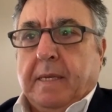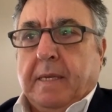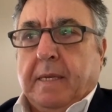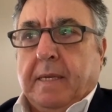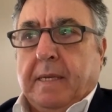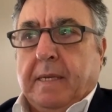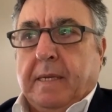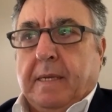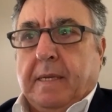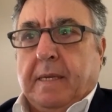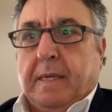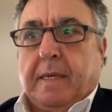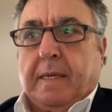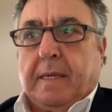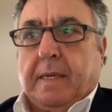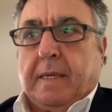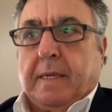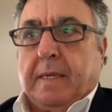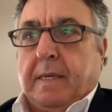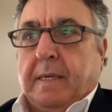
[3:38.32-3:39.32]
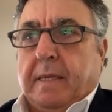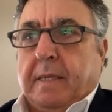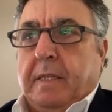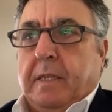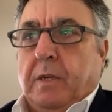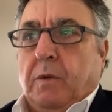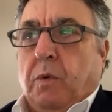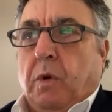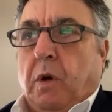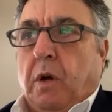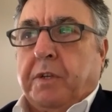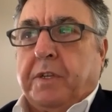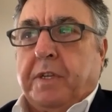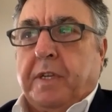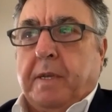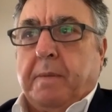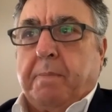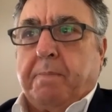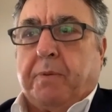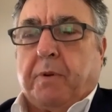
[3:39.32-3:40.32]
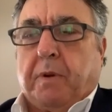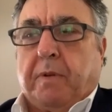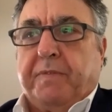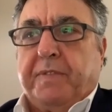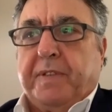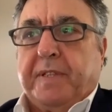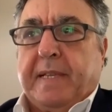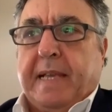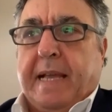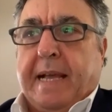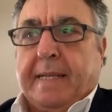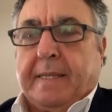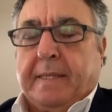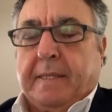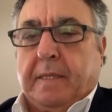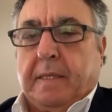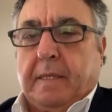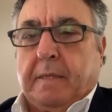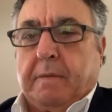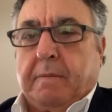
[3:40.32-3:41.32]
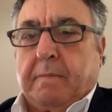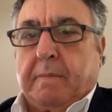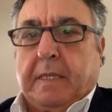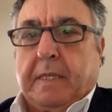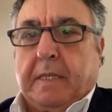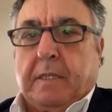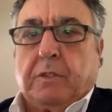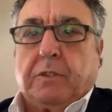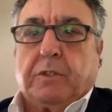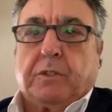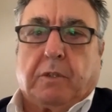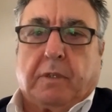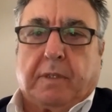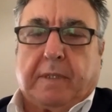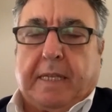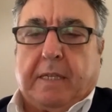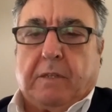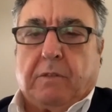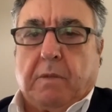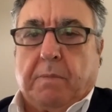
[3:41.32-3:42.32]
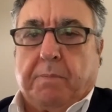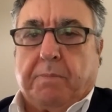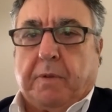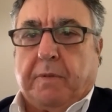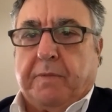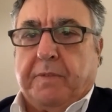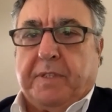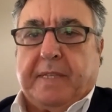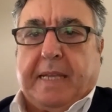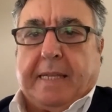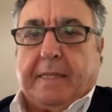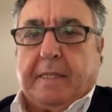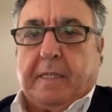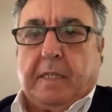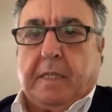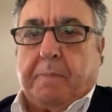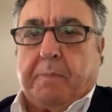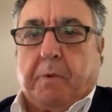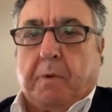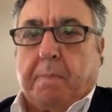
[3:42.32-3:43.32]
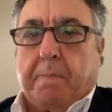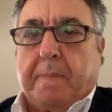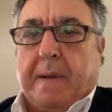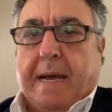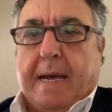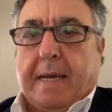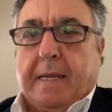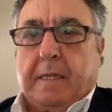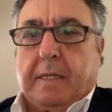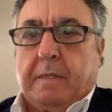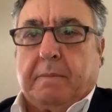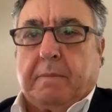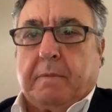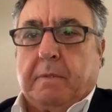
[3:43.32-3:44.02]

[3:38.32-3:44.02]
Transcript: eh, di luoghi improvvisati, ma non soltanto improvvisati, tipo bar,